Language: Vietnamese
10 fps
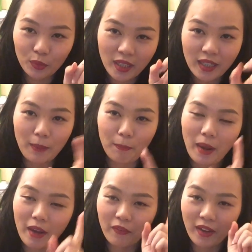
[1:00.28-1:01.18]
đầu tiên gặp
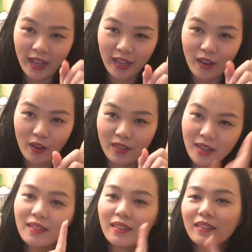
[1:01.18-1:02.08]
mặt và hẹn hò
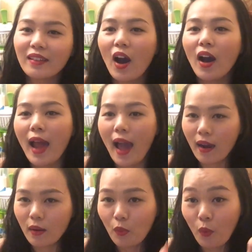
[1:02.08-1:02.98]
nhất đó
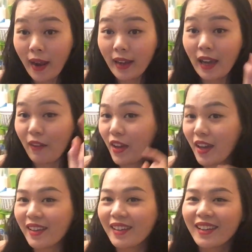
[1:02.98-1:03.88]
là quán cà
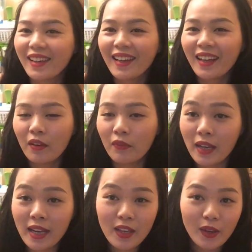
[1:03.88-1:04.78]
phê.
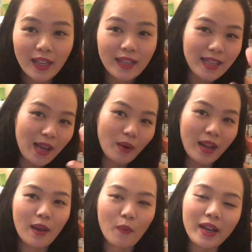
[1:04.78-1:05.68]
Vì lý do tại sao
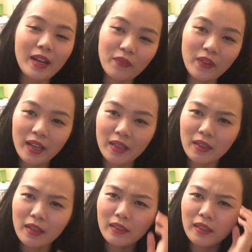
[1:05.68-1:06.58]
lại là quán cà phê
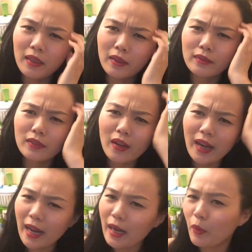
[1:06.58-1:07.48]
thì có
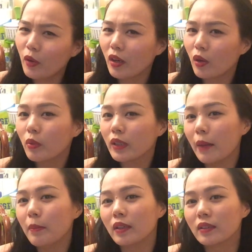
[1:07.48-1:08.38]
lẽ là mọi người cũng có
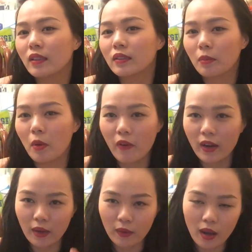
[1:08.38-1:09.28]
thể mường tượng được một
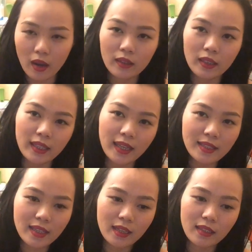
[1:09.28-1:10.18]
phần nào đó. Thì
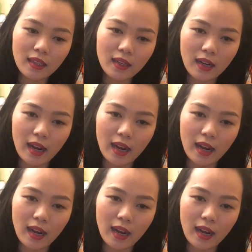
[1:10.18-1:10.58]
các chị thích